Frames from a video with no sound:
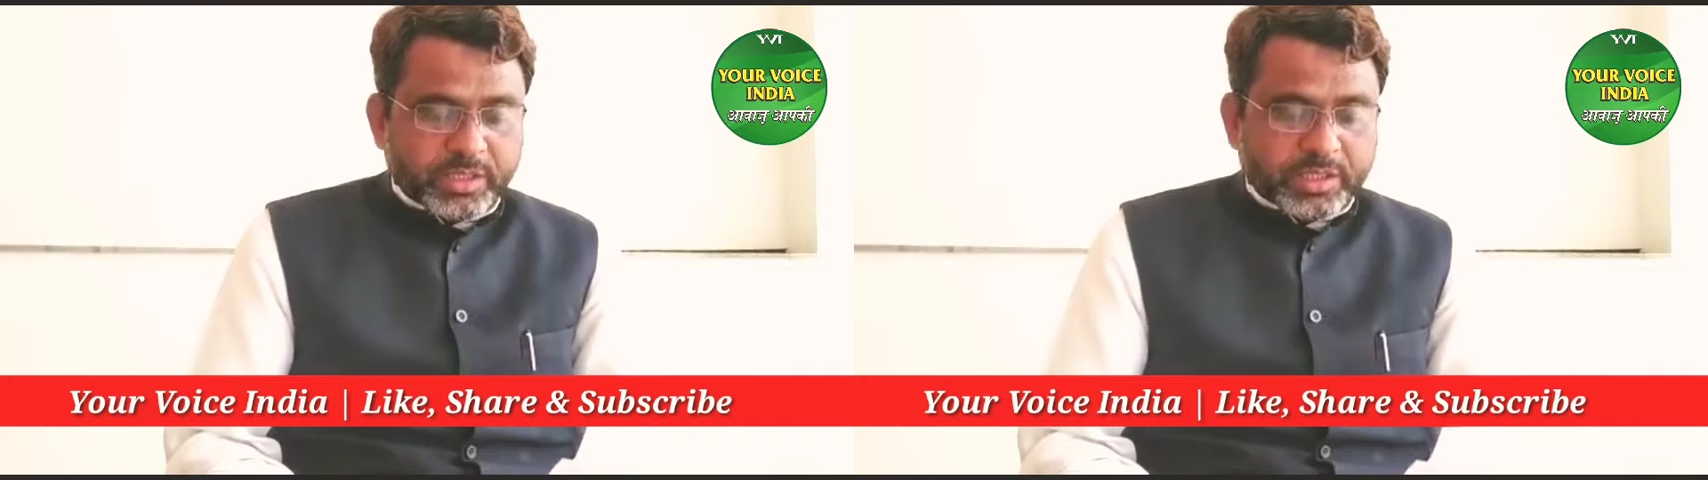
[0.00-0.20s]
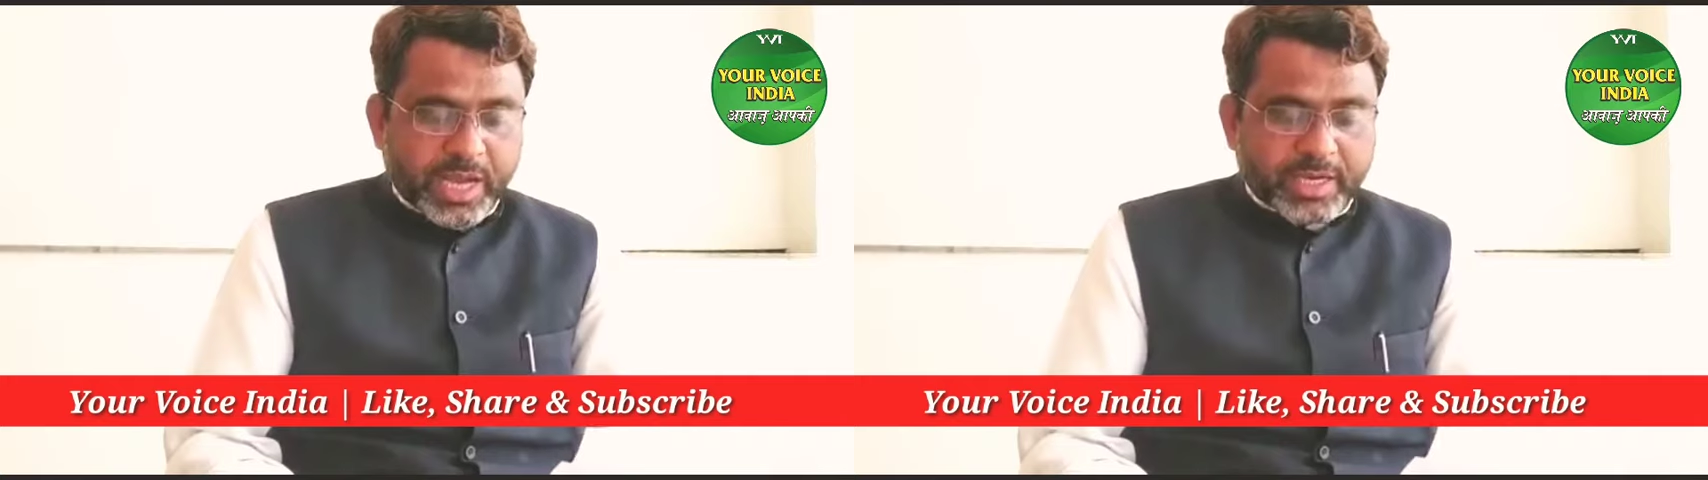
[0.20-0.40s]

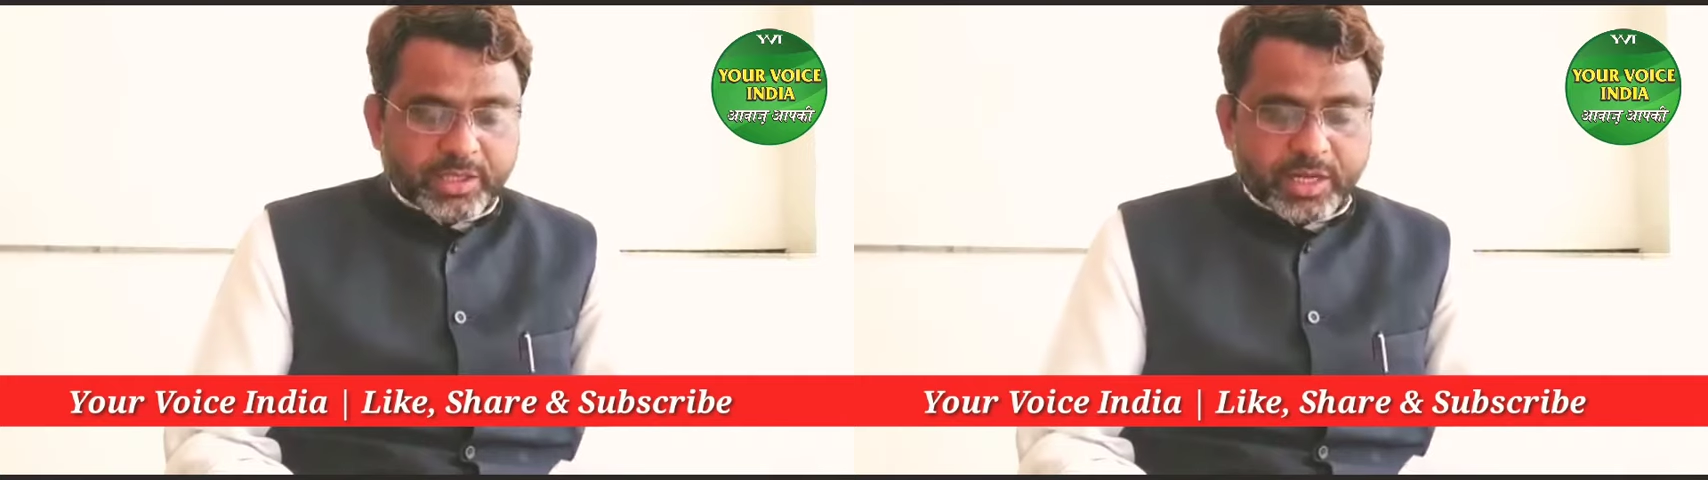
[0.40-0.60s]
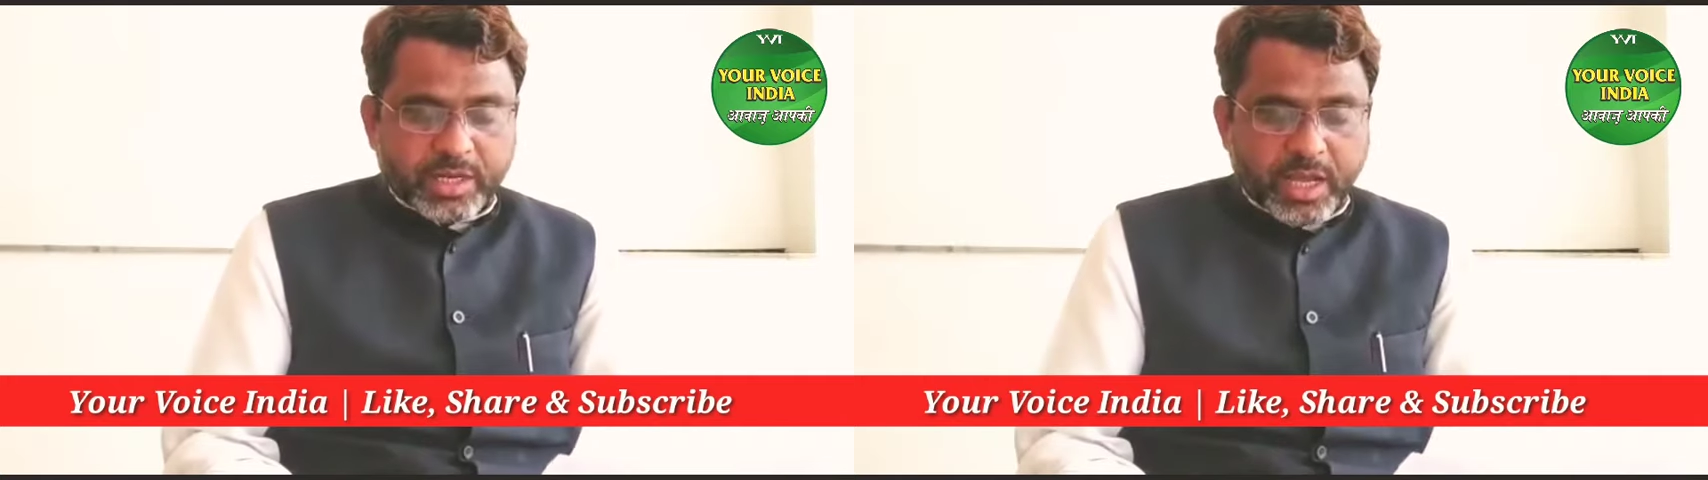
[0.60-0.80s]
जाकर
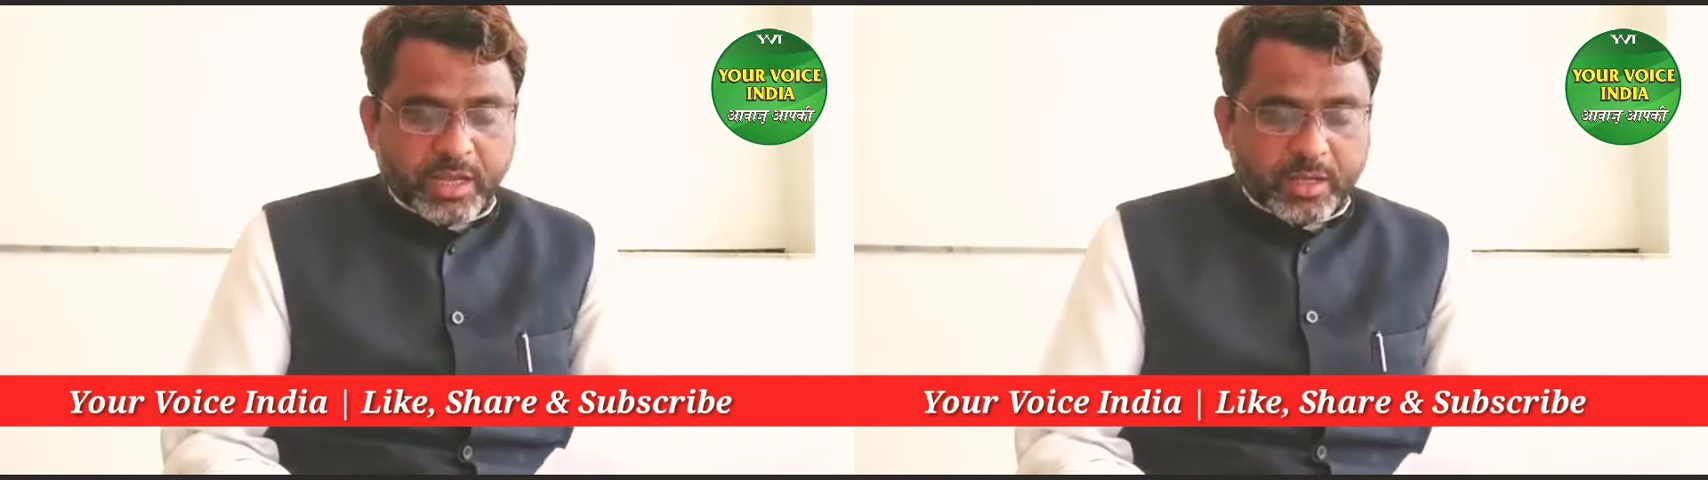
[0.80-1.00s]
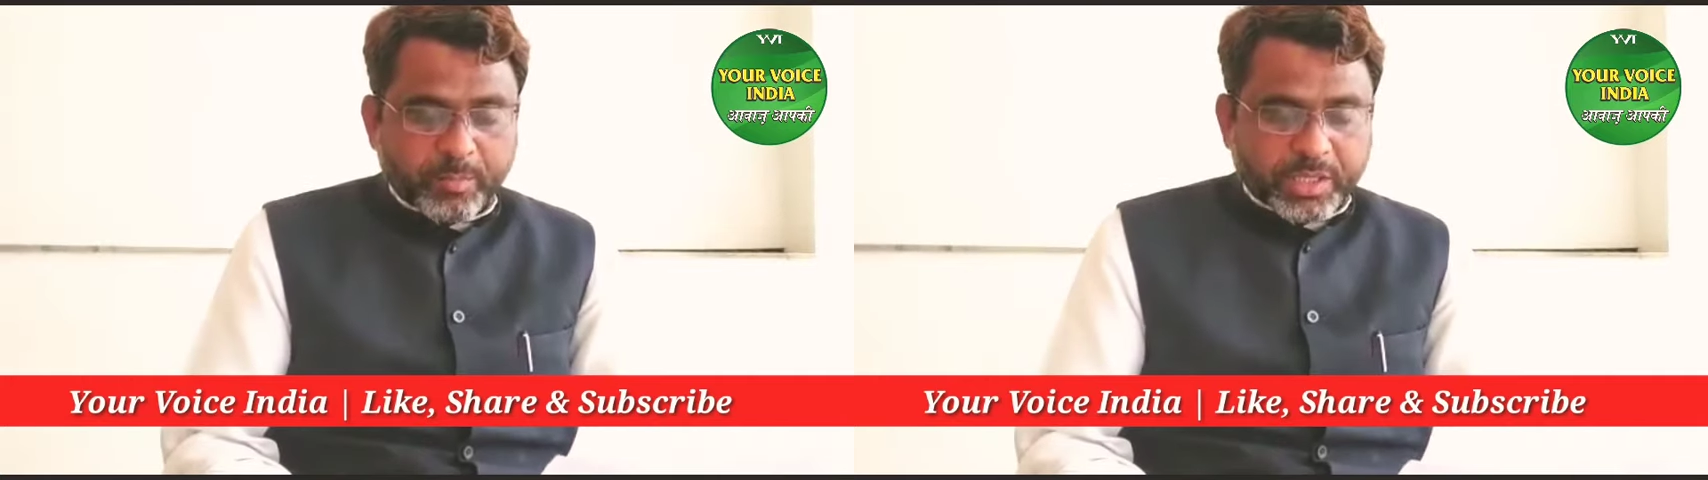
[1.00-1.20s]
धरना
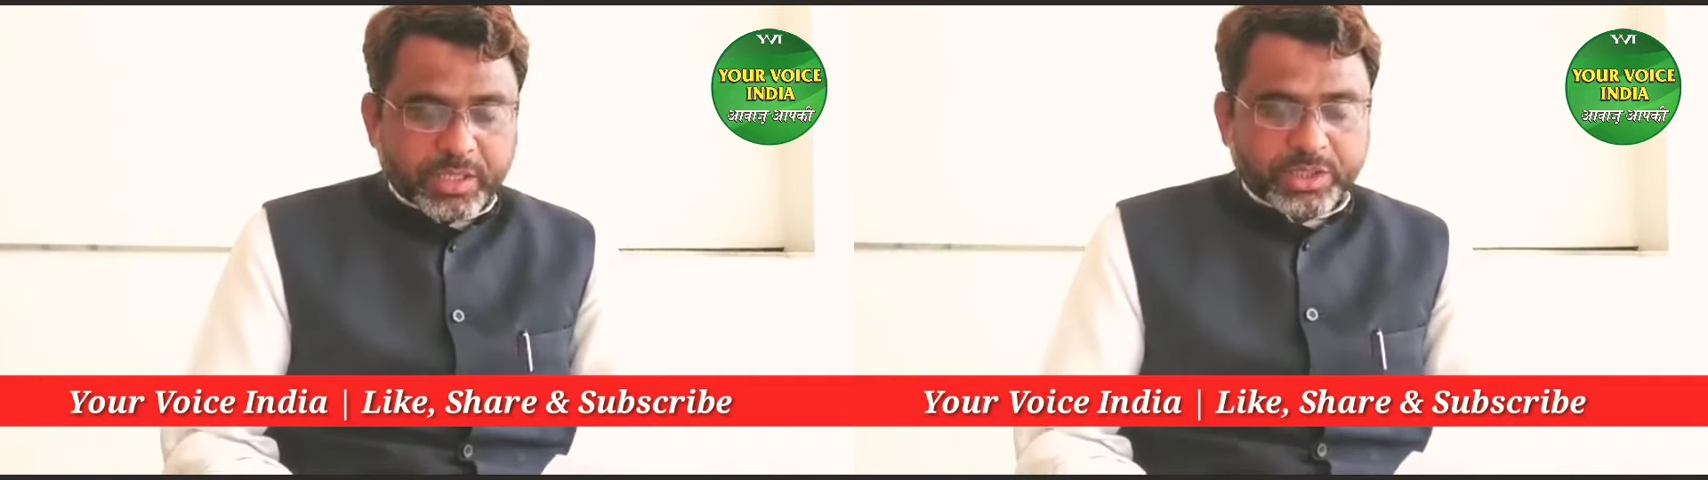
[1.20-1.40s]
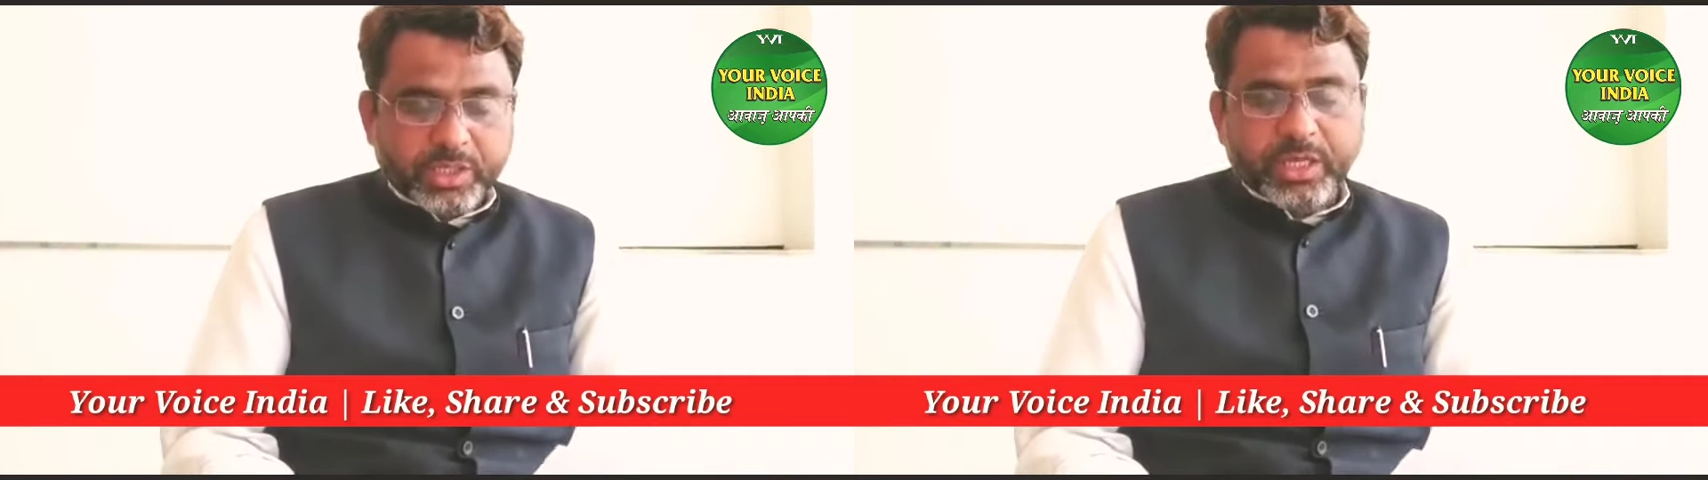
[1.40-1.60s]
प्रदर्शन